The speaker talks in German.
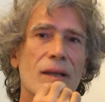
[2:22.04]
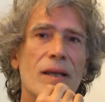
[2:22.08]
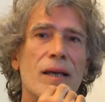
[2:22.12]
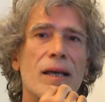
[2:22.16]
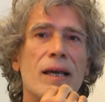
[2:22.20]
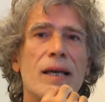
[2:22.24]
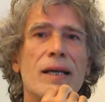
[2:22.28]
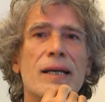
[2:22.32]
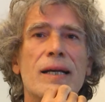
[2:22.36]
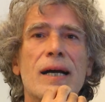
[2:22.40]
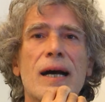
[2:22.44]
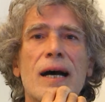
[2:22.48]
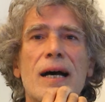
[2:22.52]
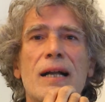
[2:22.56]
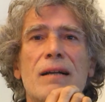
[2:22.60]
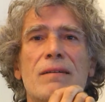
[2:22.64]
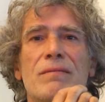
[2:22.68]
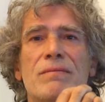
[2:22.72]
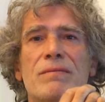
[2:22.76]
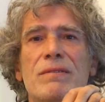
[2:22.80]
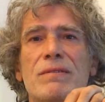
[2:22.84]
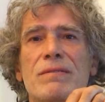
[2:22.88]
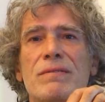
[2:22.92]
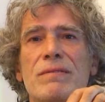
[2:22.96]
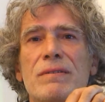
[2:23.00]

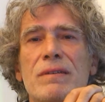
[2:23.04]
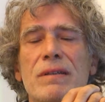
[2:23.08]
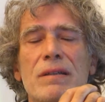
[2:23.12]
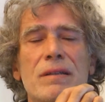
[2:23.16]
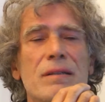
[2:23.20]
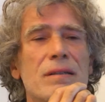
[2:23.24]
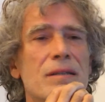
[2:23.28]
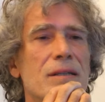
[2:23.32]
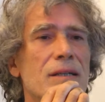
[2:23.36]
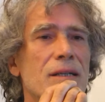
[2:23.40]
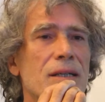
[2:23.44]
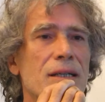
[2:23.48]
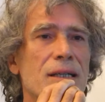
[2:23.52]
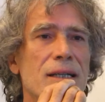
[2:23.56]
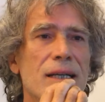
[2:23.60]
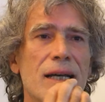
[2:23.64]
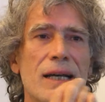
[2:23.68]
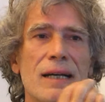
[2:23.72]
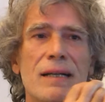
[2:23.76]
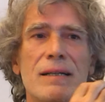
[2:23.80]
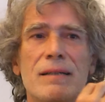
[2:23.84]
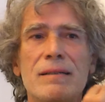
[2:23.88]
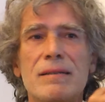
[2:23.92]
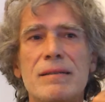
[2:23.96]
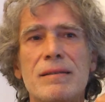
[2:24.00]
Egal wie viel
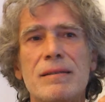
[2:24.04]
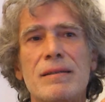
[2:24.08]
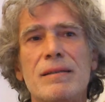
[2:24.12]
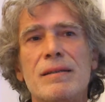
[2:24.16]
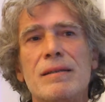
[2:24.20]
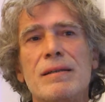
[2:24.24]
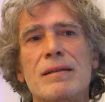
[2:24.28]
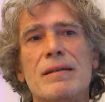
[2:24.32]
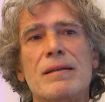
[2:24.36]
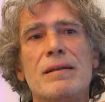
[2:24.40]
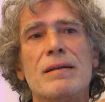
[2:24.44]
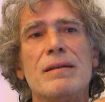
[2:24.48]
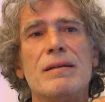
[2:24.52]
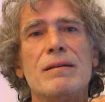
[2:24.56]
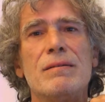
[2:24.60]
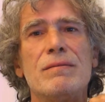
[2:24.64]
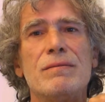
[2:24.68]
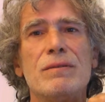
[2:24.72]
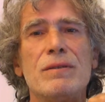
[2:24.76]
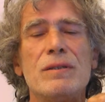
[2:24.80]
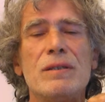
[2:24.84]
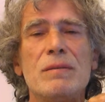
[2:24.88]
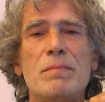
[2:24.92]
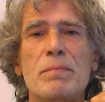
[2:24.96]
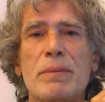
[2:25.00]
Geld
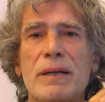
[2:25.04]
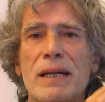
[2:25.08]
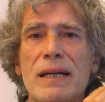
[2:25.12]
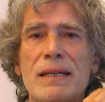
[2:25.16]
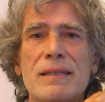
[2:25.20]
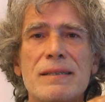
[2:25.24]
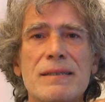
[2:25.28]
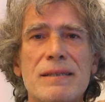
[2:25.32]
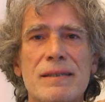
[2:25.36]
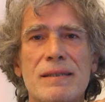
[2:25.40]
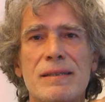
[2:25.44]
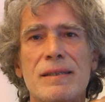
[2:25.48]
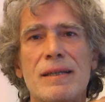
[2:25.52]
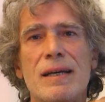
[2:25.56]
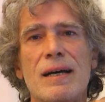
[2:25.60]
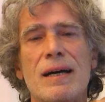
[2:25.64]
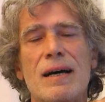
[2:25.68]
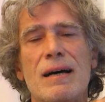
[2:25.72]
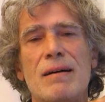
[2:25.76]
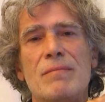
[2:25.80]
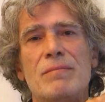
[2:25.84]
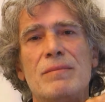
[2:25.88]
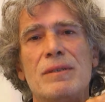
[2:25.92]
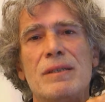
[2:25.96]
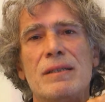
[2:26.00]
für die Presse die
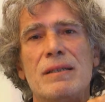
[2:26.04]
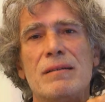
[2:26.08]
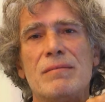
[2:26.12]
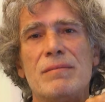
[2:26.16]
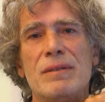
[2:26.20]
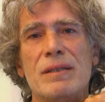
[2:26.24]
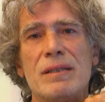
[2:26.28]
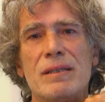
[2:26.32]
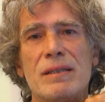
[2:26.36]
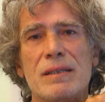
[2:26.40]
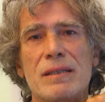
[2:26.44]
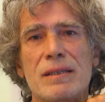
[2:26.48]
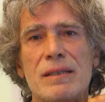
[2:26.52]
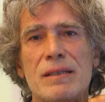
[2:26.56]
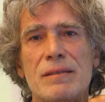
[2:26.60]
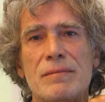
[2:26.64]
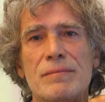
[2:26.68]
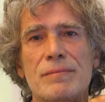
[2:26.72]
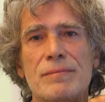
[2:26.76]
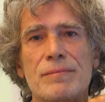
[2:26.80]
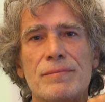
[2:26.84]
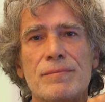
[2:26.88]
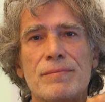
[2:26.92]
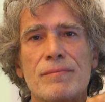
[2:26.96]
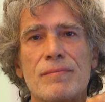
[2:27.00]
haben in Amerika,
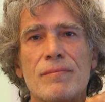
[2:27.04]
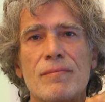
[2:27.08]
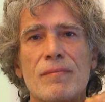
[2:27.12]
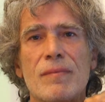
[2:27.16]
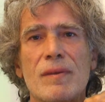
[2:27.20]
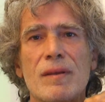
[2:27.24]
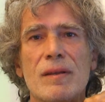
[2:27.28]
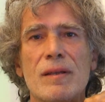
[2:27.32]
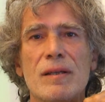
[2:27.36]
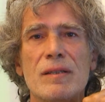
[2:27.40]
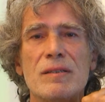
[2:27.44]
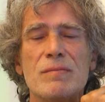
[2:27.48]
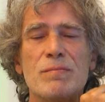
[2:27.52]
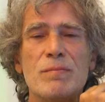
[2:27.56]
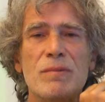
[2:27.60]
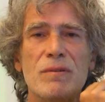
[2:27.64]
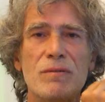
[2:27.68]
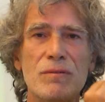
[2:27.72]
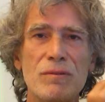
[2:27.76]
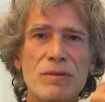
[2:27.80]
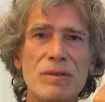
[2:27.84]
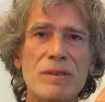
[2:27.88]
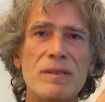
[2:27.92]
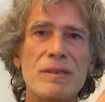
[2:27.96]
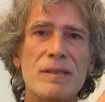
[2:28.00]
das
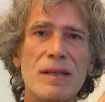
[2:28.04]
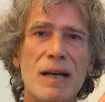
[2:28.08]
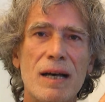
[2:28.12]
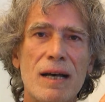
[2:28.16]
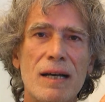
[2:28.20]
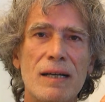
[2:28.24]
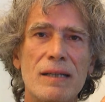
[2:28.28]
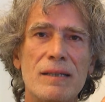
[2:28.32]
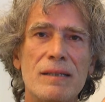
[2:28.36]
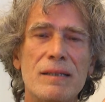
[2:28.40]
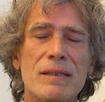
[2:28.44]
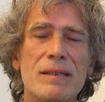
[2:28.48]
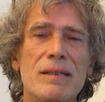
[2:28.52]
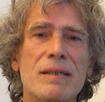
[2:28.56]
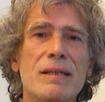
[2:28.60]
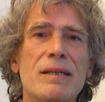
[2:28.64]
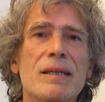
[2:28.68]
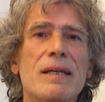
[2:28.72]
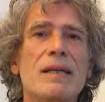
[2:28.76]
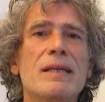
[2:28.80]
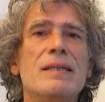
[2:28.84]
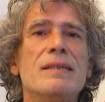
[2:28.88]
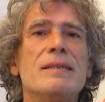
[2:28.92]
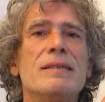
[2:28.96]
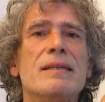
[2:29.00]
Bewusstsein
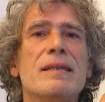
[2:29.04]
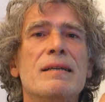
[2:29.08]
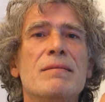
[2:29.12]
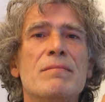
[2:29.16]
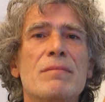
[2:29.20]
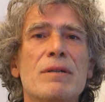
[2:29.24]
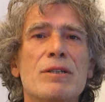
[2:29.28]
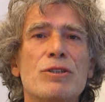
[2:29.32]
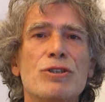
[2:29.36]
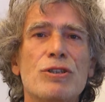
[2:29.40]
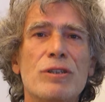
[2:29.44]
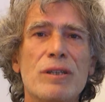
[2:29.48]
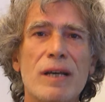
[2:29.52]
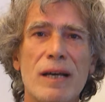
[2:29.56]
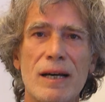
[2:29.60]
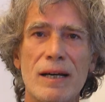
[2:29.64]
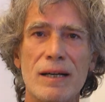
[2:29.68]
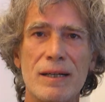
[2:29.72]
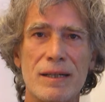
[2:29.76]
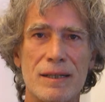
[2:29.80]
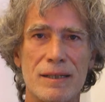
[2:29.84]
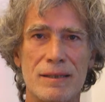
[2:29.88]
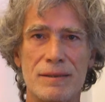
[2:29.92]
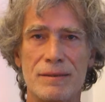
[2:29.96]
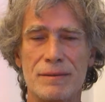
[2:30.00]
ist immer
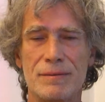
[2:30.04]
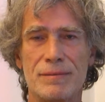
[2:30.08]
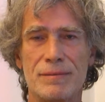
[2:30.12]
stärker.